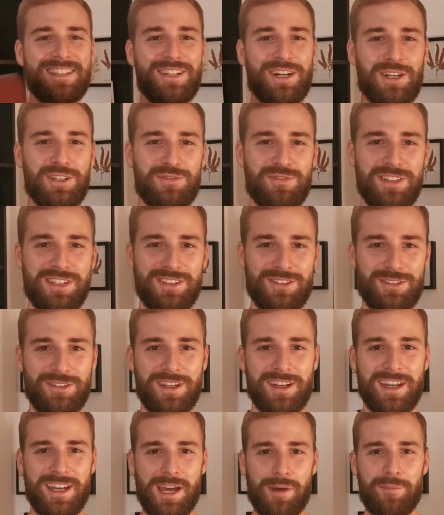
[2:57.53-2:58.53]
sieht aus wie so
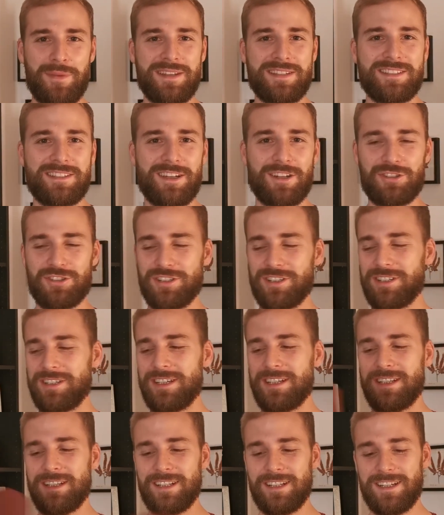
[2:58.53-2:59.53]
eine Hermes-Tasche.
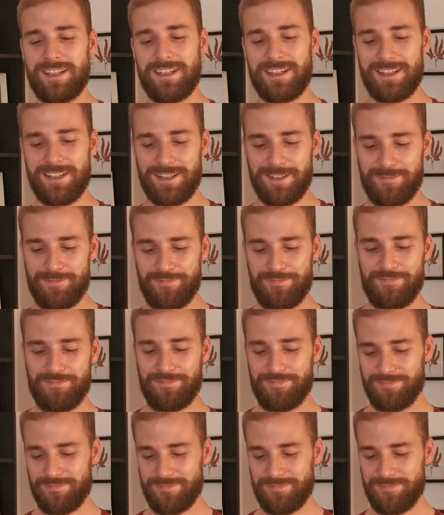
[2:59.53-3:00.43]
Ähm,